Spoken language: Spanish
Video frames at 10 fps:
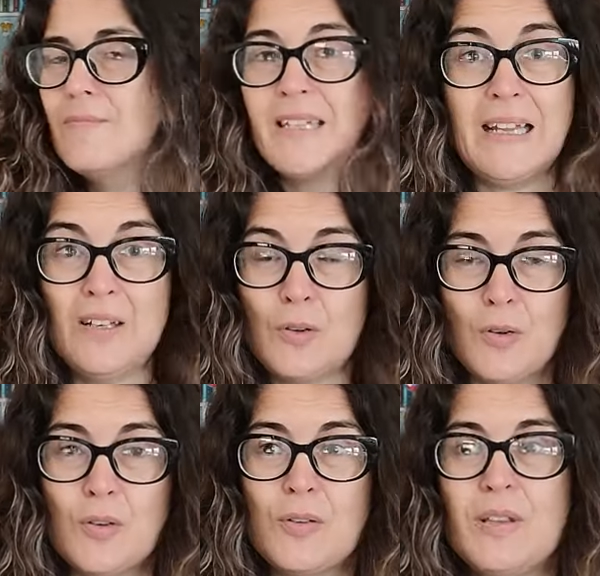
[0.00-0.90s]
que él no
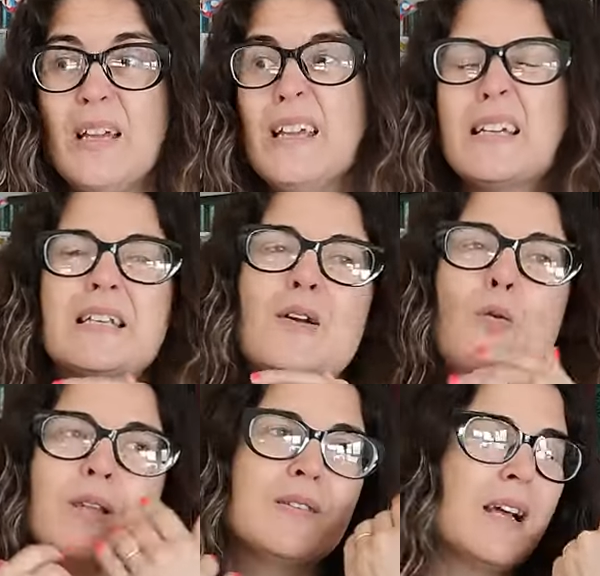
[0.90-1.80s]
conoce, y que se
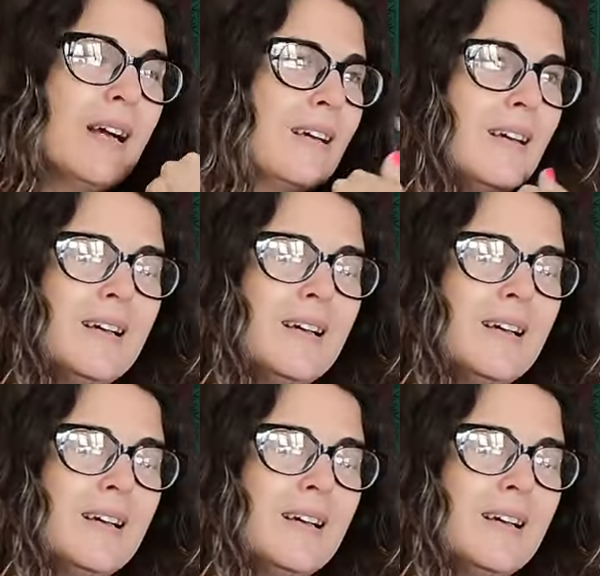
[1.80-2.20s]
encuentra,